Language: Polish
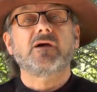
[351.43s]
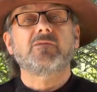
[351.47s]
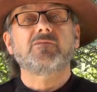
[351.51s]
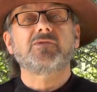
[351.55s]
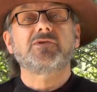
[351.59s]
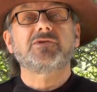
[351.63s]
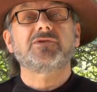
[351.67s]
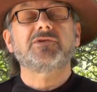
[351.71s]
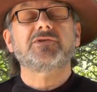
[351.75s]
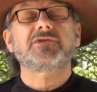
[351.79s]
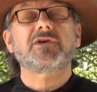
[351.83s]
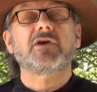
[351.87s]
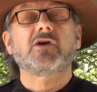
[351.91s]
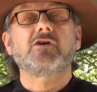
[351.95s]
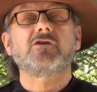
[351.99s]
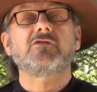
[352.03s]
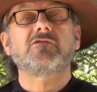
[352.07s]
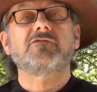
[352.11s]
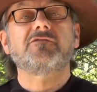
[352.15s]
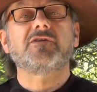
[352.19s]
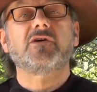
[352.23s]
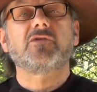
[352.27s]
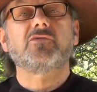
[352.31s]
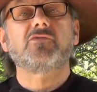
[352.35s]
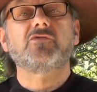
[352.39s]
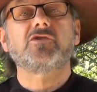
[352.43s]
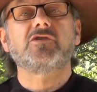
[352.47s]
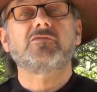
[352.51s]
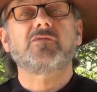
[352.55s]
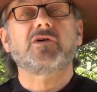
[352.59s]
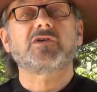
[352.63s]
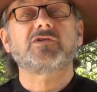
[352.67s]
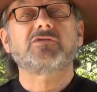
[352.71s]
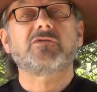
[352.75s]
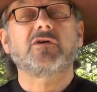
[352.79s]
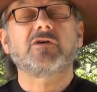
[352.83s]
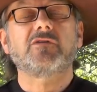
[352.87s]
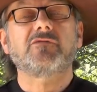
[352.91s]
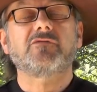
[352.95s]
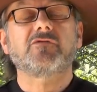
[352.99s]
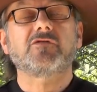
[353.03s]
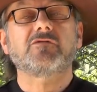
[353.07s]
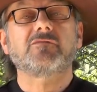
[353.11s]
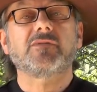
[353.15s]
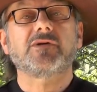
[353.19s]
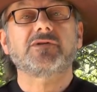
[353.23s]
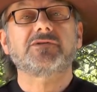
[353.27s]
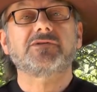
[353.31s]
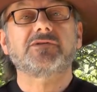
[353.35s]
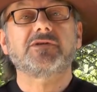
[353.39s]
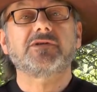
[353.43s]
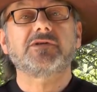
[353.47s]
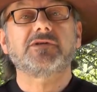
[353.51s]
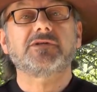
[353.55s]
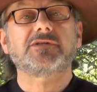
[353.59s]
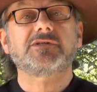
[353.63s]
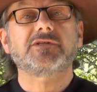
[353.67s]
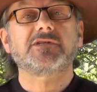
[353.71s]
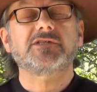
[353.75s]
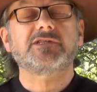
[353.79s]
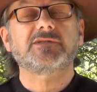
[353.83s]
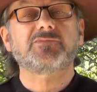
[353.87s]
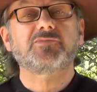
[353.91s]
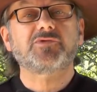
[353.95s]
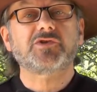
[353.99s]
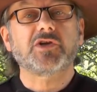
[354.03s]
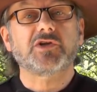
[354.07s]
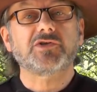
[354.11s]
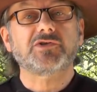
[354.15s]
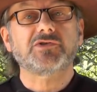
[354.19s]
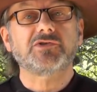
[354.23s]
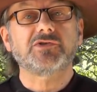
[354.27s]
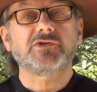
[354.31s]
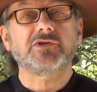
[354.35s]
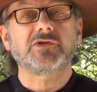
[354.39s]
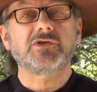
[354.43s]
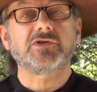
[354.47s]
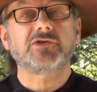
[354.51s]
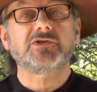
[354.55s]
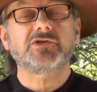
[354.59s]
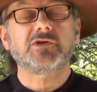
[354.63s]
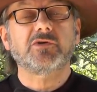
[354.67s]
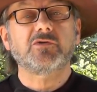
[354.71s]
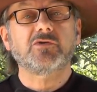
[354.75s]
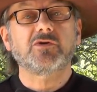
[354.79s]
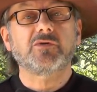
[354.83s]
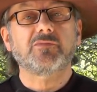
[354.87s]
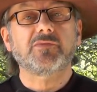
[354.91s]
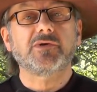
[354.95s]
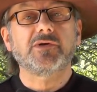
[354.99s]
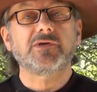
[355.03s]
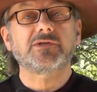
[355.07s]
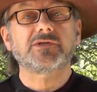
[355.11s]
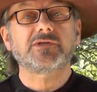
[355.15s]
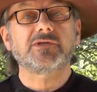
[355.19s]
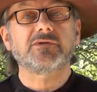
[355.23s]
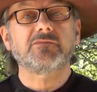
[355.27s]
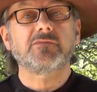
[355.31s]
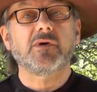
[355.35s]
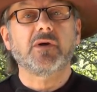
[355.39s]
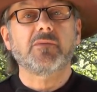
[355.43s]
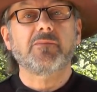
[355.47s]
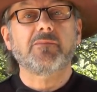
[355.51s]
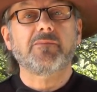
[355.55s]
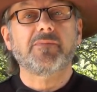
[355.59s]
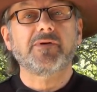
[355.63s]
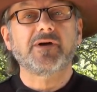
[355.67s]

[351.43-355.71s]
brytyjskiego wywiadu gromadziła informacje jest sprzeczny z europejskim